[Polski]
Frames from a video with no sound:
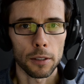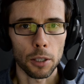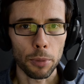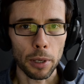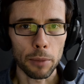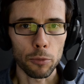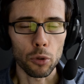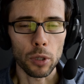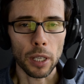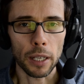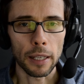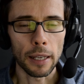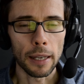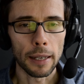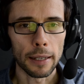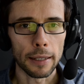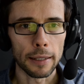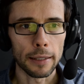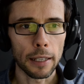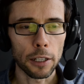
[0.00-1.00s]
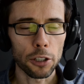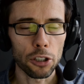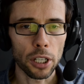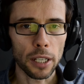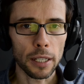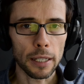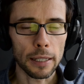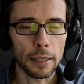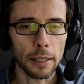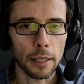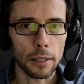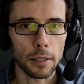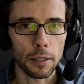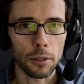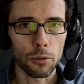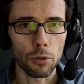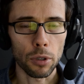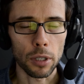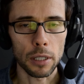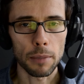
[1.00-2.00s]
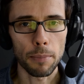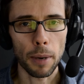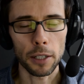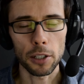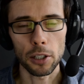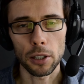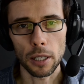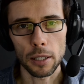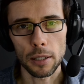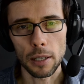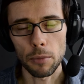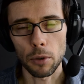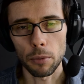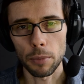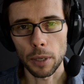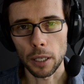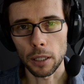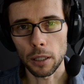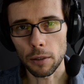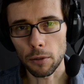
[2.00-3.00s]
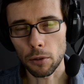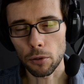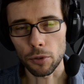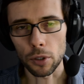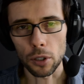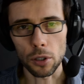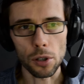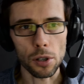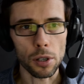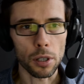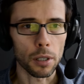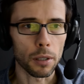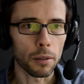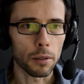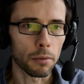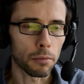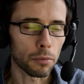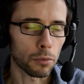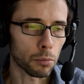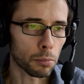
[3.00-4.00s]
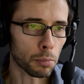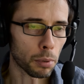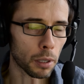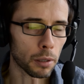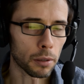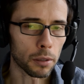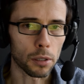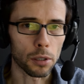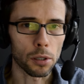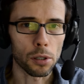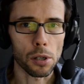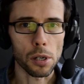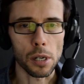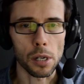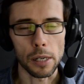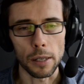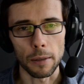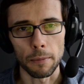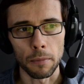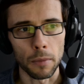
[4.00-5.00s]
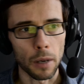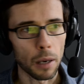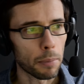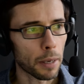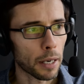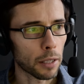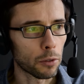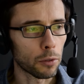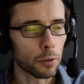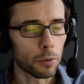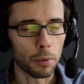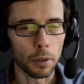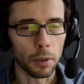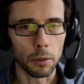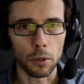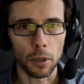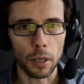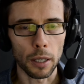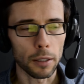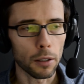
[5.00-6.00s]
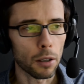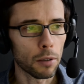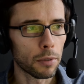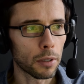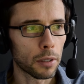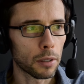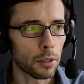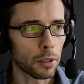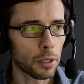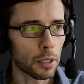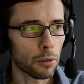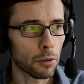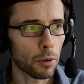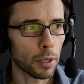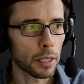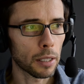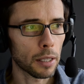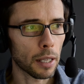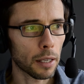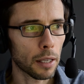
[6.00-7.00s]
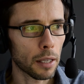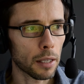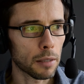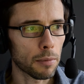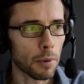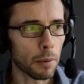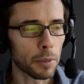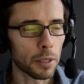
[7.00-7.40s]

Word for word: Zrobiłem tutaj e, jeszcze jeden test, który jest bardziej testem obiektywów niż, e, niż e, aparatów pełnoklatkowych. No i dokładnie tak jest.